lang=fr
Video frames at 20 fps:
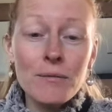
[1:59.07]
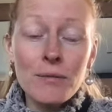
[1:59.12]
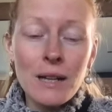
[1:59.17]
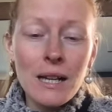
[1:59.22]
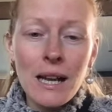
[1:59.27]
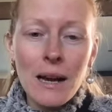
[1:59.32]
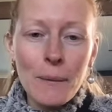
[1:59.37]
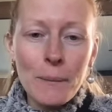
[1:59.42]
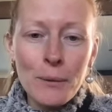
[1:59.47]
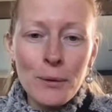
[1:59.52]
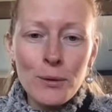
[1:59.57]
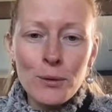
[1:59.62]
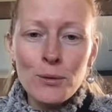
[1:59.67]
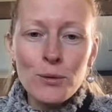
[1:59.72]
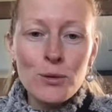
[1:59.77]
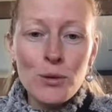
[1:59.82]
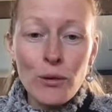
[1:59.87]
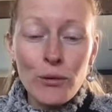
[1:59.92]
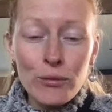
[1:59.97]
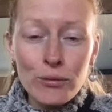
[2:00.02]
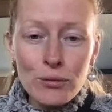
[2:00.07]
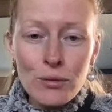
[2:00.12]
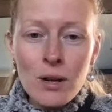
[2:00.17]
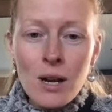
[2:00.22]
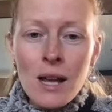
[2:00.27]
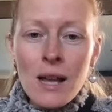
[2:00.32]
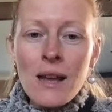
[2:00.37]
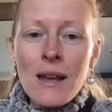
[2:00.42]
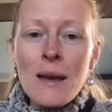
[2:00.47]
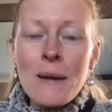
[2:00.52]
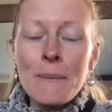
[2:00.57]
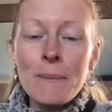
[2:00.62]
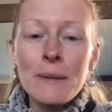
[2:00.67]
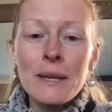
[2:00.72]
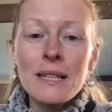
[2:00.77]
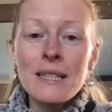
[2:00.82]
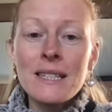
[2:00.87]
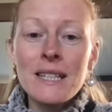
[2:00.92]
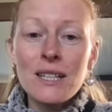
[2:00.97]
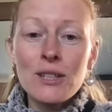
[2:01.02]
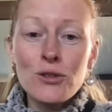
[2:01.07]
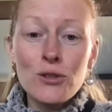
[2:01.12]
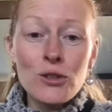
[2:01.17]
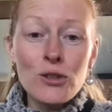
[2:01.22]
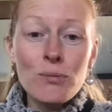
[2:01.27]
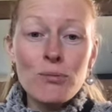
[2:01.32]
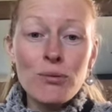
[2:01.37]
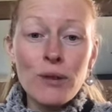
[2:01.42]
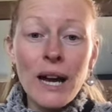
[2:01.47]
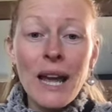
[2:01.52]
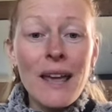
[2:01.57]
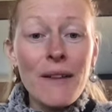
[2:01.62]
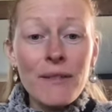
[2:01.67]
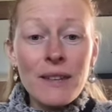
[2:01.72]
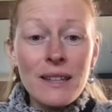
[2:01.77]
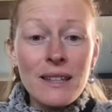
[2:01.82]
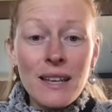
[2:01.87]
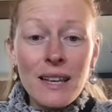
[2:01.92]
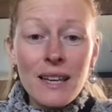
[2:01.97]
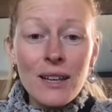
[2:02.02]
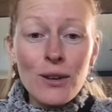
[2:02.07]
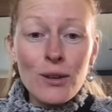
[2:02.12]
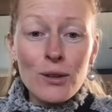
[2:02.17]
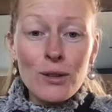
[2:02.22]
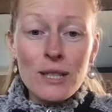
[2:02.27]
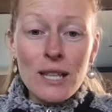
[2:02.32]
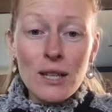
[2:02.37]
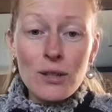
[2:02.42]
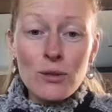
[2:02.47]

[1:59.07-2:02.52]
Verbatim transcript: clairement on s'en fout, mais c'est juste pour éviter que ça